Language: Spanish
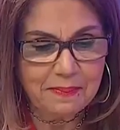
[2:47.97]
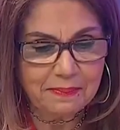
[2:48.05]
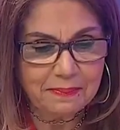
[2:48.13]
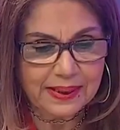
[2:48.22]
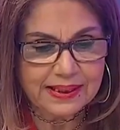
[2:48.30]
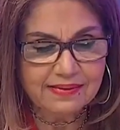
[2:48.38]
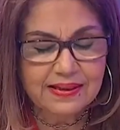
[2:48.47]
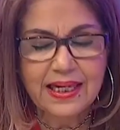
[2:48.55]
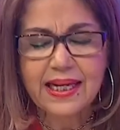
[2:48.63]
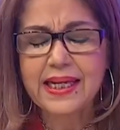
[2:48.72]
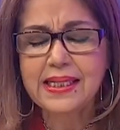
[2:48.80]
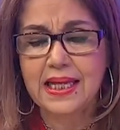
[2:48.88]
María Cela,
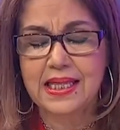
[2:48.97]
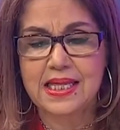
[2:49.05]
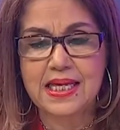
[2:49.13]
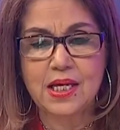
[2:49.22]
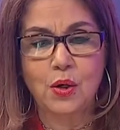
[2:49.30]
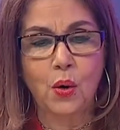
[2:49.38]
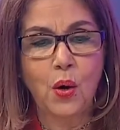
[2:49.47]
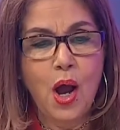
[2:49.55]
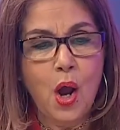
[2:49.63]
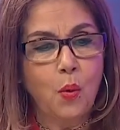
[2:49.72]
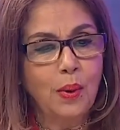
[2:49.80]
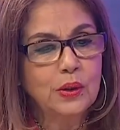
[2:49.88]
¿qué te digo?
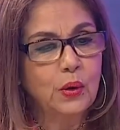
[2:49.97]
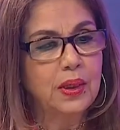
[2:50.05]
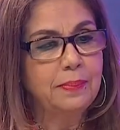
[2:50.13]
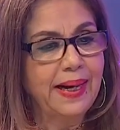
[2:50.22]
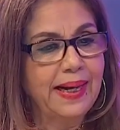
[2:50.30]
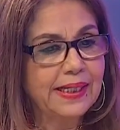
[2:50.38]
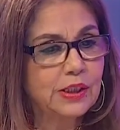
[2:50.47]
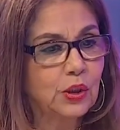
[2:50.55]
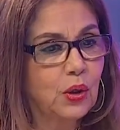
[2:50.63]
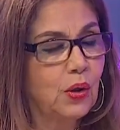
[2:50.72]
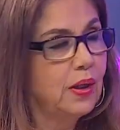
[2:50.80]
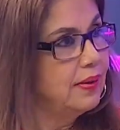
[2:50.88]
Cuando el
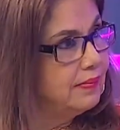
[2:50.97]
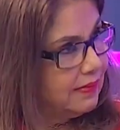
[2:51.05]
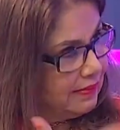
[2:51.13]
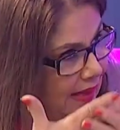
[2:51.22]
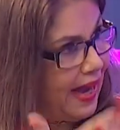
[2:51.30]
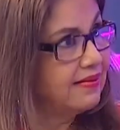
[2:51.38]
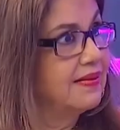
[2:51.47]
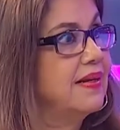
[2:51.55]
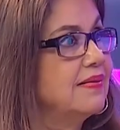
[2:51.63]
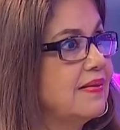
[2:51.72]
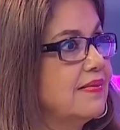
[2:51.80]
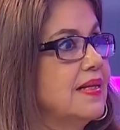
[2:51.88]
maestro hace
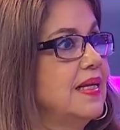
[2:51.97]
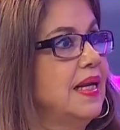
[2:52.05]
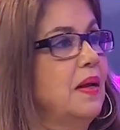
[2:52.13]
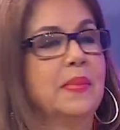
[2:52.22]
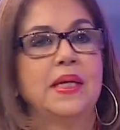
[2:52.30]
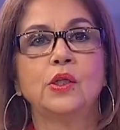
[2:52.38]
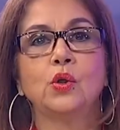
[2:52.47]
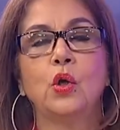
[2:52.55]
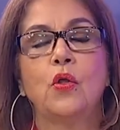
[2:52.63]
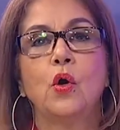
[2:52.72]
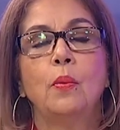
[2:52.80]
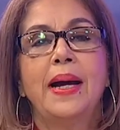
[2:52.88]
ese señalamiento. yo le
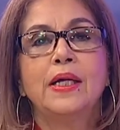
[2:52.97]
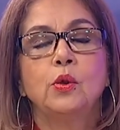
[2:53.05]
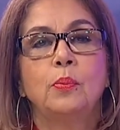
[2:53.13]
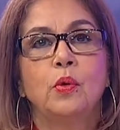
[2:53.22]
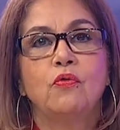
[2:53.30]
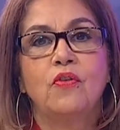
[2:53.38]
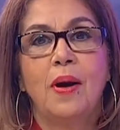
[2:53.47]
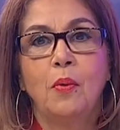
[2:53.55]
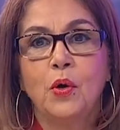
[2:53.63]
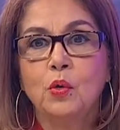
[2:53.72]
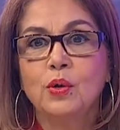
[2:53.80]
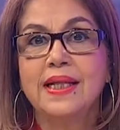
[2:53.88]
digo, maestro, por
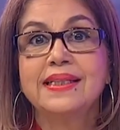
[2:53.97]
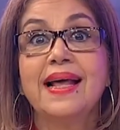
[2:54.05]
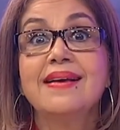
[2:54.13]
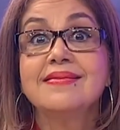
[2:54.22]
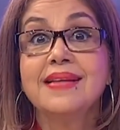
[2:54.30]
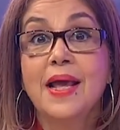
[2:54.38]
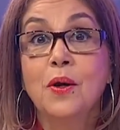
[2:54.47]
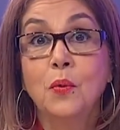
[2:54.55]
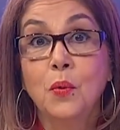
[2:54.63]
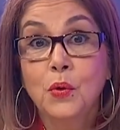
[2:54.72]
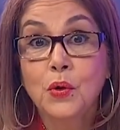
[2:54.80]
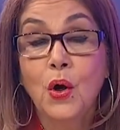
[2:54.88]
favor, ¿usted está
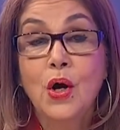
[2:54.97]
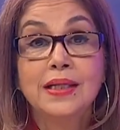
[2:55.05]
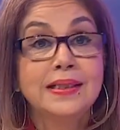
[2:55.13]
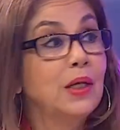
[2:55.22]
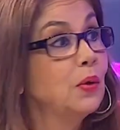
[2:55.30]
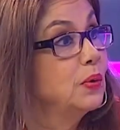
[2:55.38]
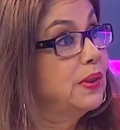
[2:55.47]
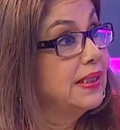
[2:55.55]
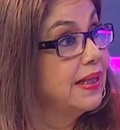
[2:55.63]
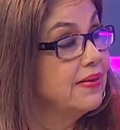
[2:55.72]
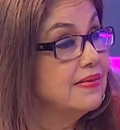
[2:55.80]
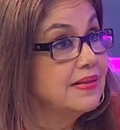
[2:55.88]
seguro de lo que usted
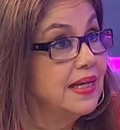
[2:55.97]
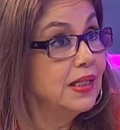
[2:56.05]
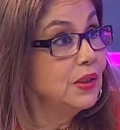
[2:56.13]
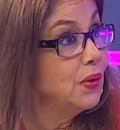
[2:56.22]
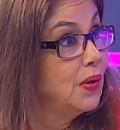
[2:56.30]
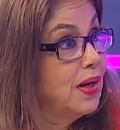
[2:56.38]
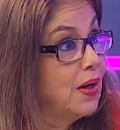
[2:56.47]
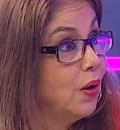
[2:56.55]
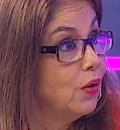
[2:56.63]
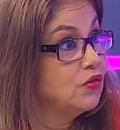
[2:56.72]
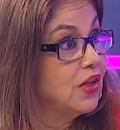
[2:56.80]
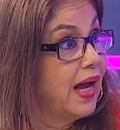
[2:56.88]
está diciendo? Pero él
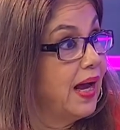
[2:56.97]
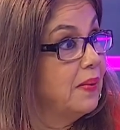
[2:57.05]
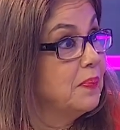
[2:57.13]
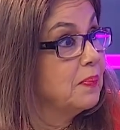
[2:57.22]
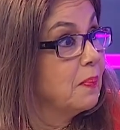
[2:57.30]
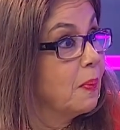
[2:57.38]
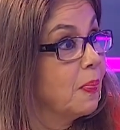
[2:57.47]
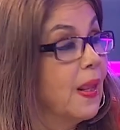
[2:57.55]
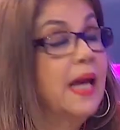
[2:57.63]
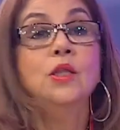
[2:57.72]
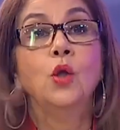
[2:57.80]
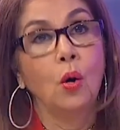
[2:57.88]
no es fue el único.
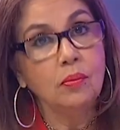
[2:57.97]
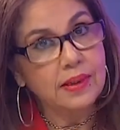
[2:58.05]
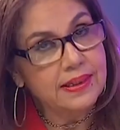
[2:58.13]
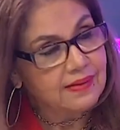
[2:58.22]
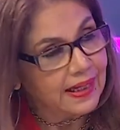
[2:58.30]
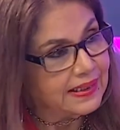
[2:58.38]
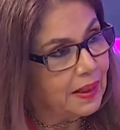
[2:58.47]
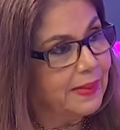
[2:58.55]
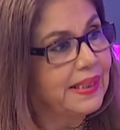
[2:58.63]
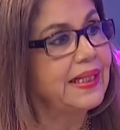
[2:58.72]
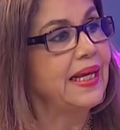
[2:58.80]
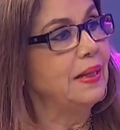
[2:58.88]
No,
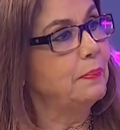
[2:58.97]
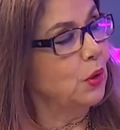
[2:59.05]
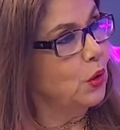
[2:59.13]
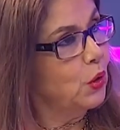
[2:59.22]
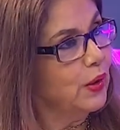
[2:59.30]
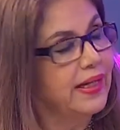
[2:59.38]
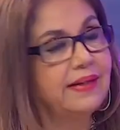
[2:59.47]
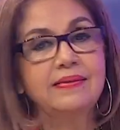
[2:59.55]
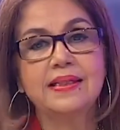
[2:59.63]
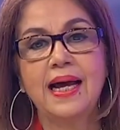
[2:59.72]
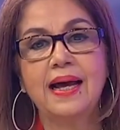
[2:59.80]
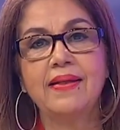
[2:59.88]
exactamente. El
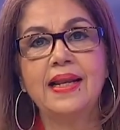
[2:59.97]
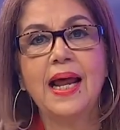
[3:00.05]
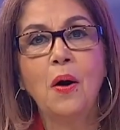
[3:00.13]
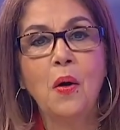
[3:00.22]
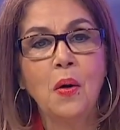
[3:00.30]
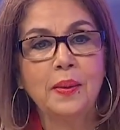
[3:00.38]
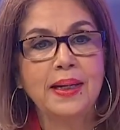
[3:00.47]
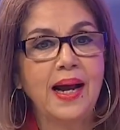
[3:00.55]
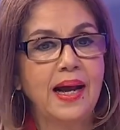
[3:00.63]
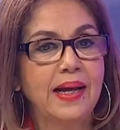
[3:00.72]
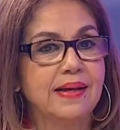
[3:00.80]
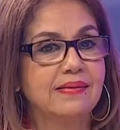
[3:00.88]
prologuista de la
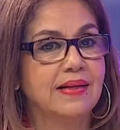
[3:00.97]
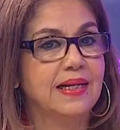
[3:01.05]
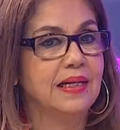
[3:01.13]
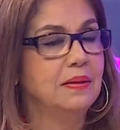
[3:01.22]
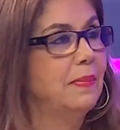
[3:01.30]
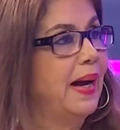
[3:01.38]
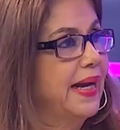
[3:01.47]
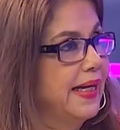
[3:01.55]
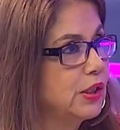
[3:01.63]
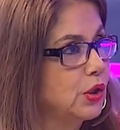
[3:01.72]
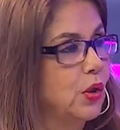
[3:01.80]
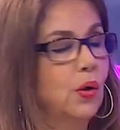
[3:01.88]
obra es el
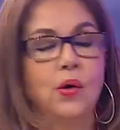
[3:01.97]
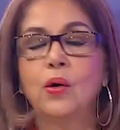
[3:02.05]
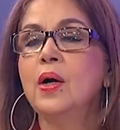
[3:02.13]
maestro